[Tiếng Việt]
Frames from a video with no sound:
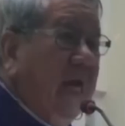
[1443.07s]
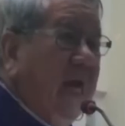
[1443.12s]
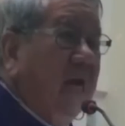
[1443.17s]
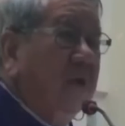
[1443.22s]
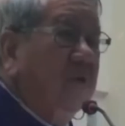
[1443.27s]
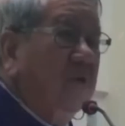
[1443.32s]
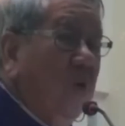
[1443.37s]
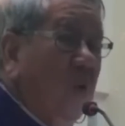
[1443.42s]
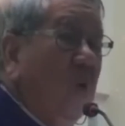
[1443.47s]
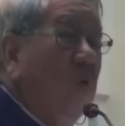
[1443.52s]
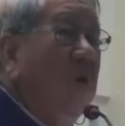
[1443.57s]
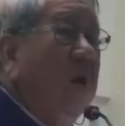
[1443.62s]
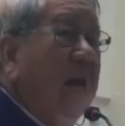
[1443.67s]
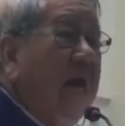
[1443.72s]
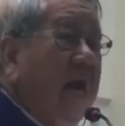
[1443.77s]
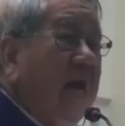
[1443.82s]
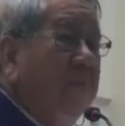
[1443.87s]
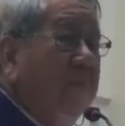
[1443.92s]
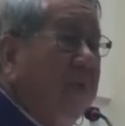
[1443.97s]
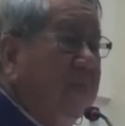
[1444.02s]
giảng rồi, ôn
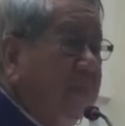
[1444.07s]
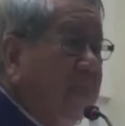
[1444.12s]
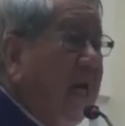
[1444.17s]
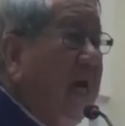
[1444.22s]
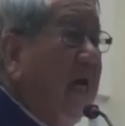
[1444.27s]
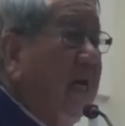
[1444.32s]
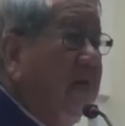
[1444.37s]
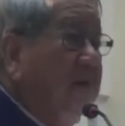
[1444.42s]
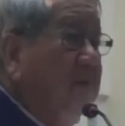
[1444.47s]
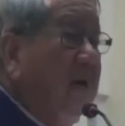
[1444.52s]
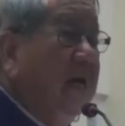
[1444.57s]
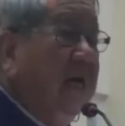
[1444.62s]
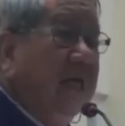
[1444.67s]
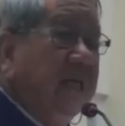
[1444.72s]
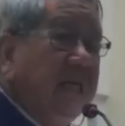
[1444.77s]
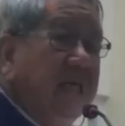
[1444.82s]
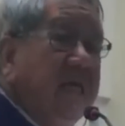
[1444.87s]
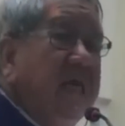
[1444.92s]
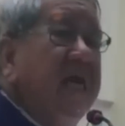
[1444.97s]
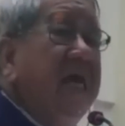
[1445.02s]
lại bài giảng bằng
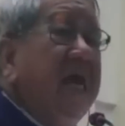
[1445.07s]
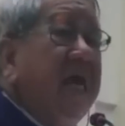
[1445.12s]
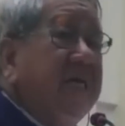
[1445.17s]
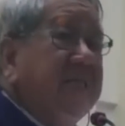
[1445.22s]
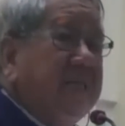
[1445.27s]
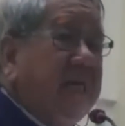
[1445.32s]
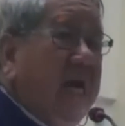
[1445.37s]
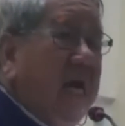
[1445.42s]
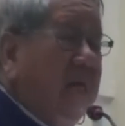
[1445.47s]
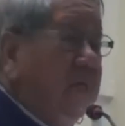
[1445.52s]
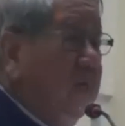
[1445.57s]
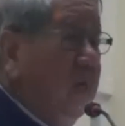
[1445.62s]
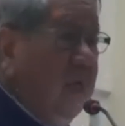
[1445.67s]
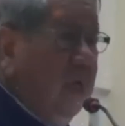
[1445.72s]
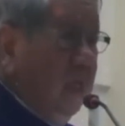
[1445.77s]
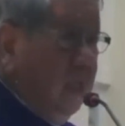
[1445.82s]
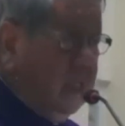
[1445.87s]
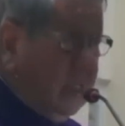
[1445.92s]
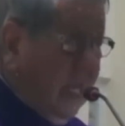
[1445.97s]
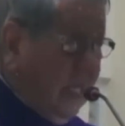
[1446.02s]
cách đi nghe giảng.
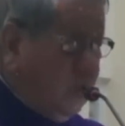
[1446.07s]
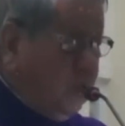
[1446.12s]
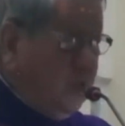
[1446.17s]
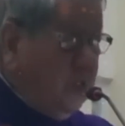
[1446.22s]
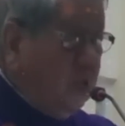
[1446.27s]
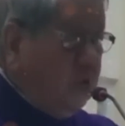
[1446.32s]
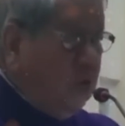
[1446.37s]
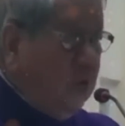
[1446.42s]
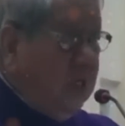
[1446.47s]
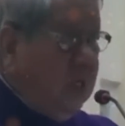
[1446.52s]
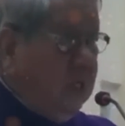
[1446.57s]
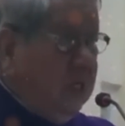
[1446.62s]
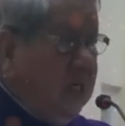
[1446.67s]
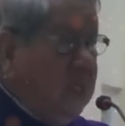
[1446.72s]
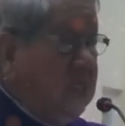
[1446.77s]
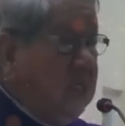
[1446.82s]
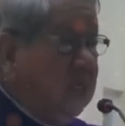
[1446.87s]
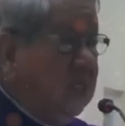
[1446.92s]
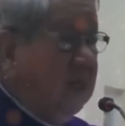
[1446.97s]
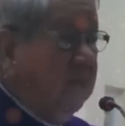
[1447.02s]
Ngay Chủ nhật tôi đi
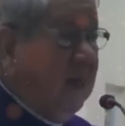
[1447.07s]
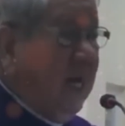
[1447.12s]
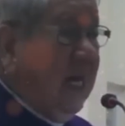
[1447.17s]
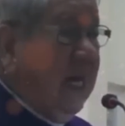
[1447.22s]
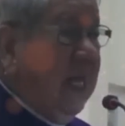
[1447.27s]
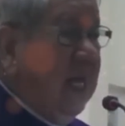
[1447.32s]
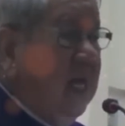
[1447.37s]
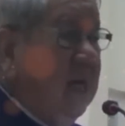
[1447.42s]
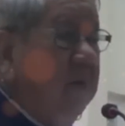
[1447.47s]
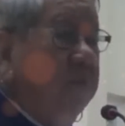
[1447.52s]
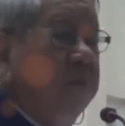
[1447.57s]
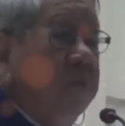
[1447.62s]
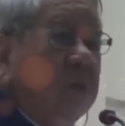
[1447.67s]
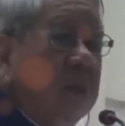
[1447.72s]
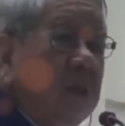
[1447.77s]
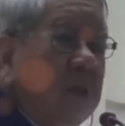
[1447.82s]
ít nhất là ba lễ.